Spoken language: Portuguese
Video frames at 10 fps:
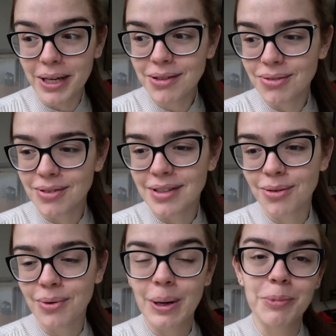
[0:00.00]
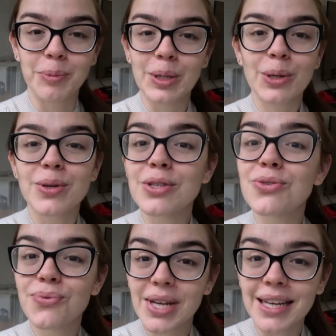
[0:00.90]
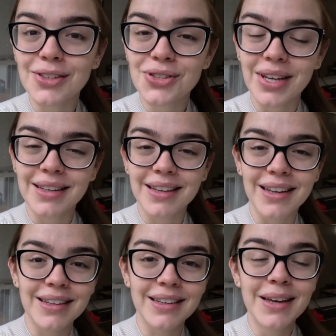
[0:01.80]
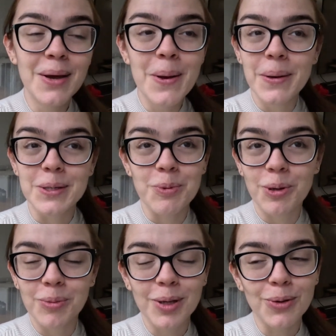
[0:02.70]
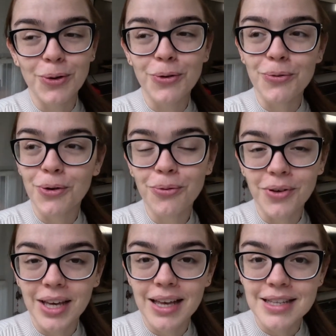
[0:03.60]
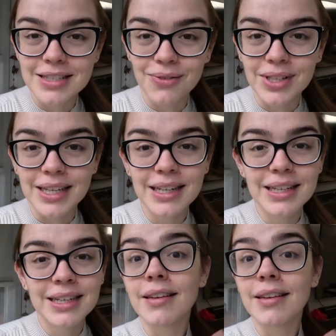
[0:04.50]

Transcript: peito. Então a primeira coisa diferente aí que ele experimentou, foi fofinha a reação dele.